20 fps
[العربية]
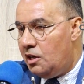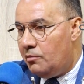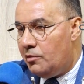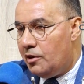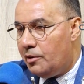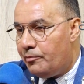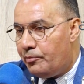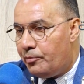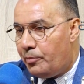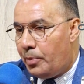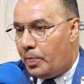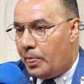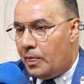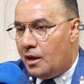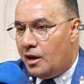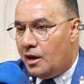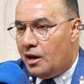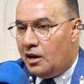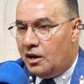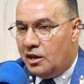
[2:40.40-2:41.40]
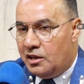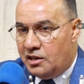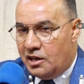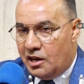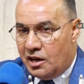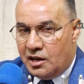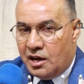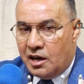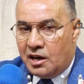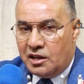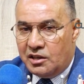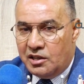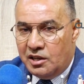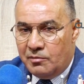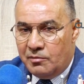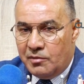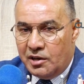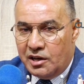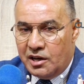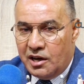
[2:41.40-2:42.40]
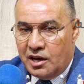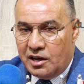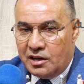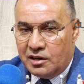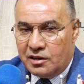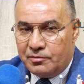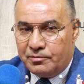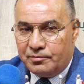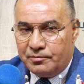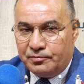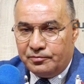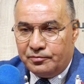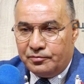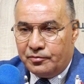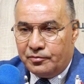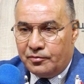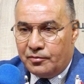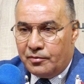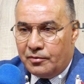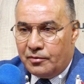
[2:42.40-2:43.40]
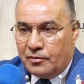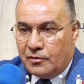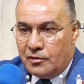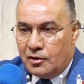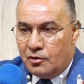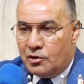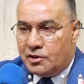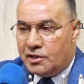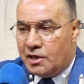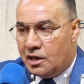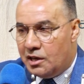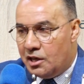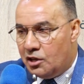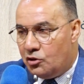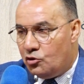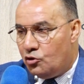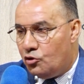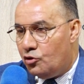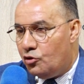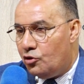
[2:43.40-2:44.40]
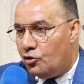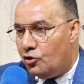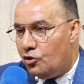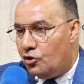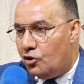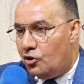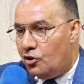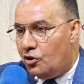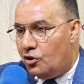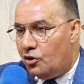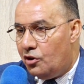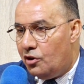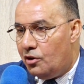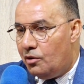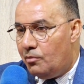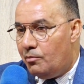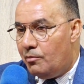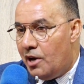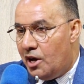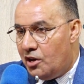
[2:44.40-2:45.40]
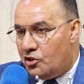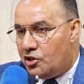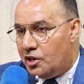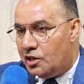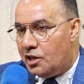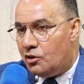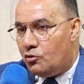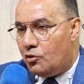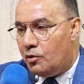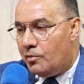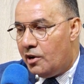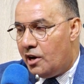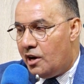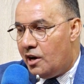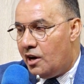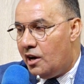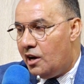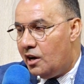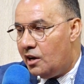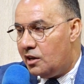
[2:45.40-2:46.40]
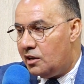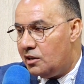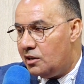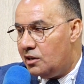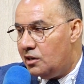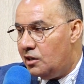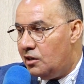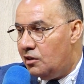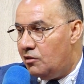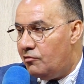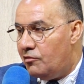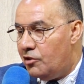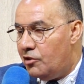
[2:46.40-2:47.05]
الدكتور اللي أتحفنا بطريقة الكتابة تطوير الكتابة عند الطلبة